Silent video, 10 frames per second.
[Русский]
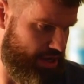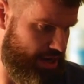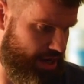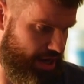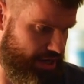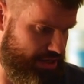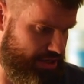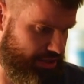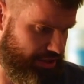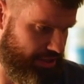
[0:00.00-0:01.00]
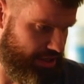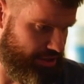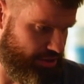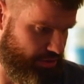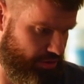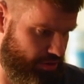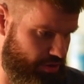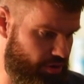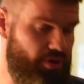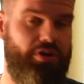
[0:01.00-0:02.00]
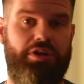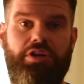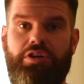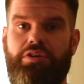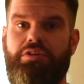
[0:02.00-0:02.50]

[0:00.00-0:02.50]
AI Radio Org.